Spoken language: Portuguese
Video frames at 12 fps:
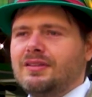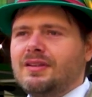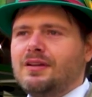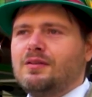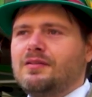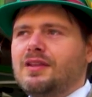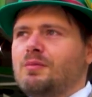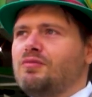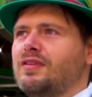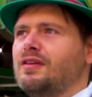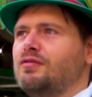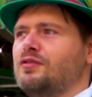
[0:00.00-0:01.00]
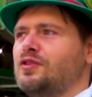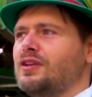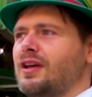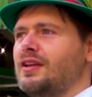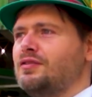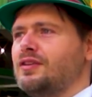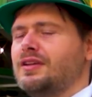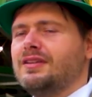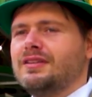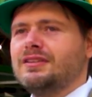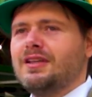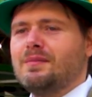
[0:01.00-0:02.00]
Né? Conseguimos fazer funcionar, isso foi
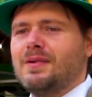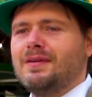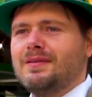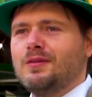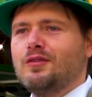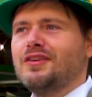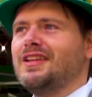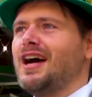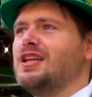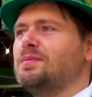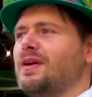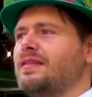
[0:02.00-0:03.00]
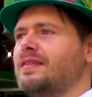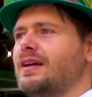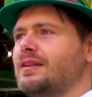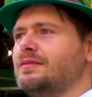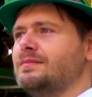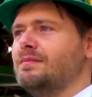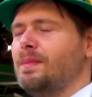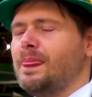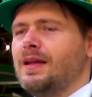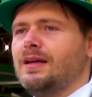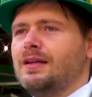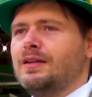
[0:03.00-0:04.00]
já uma novidade para esse ano.
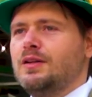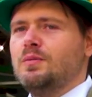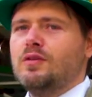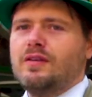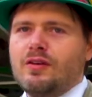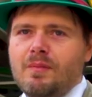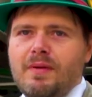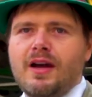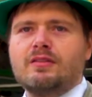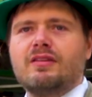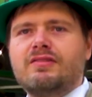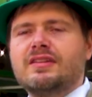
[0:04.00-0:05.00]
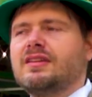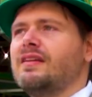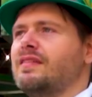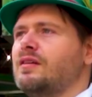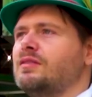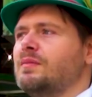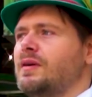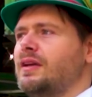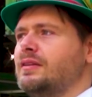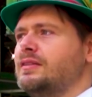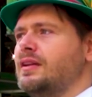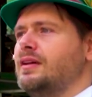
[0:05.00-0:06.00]
Um museu aberto à visitação
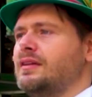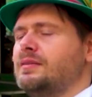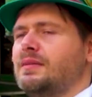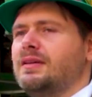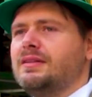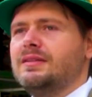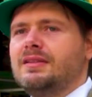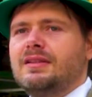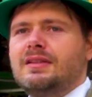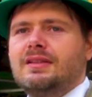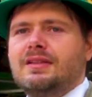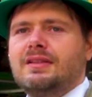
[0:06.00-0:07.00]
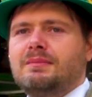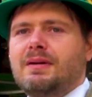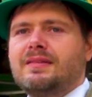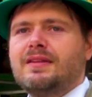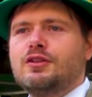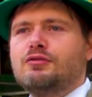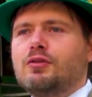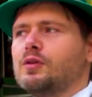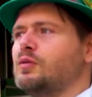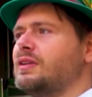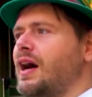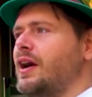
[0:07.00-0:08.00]
também, né? Uma, bastante
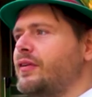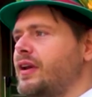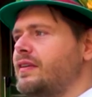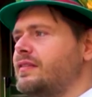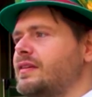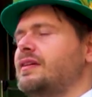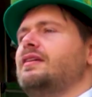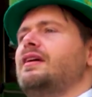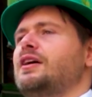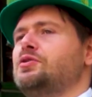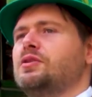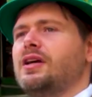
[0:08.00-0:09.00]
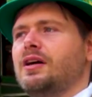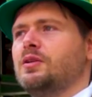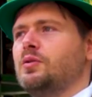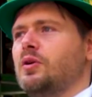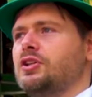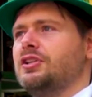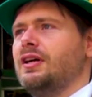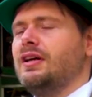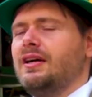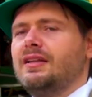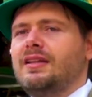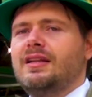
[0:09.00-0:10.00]
voluntário aí se ajudando hoje
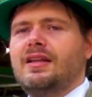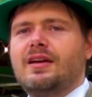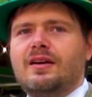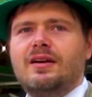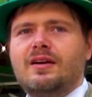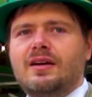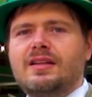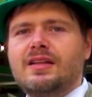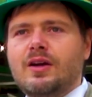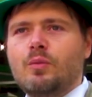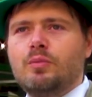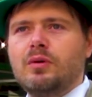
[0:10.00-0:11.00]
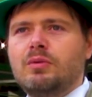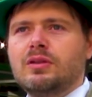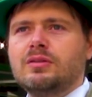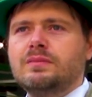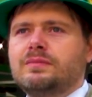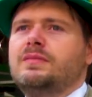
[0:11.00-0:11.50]
a atender, atender o público.